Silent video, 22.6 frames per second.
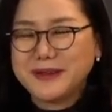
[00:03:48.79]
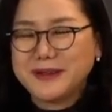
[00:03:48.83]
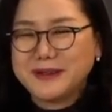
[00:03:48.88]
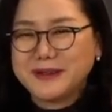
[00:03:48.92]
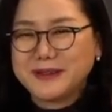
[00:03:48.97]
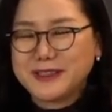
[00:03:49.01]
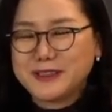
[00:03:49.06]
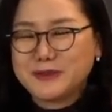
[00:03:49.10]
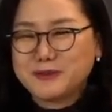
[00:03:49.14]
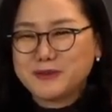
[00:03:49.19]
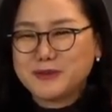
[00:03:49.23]

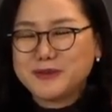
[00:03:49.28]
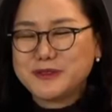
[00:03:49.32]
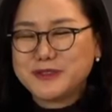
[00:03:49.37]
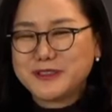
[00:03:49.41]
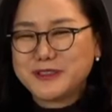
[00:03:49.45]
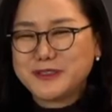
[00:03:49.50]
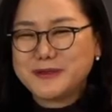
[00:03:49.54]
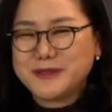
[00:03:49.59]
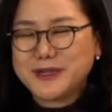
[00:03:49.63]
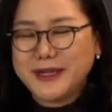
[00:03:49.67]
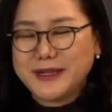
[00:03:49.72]
그래서
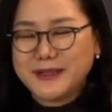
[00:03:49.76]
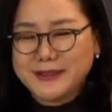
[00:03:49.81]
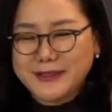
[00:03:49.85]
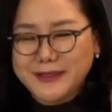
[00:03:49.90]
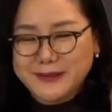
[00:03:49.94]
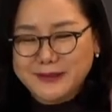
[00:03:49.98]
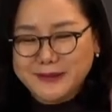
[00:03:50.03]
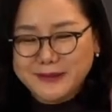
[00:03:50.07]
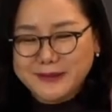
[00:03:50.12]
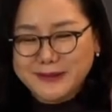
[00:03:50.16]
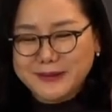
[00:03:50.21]
북클럽을 할
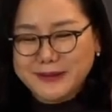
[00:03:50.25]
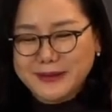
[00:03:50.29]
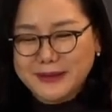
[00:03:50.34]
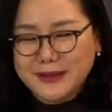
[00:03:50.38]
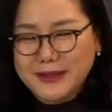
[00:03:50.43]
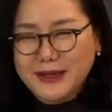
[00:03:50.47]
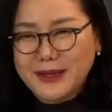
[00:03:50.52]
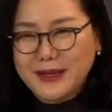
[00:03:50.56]
때도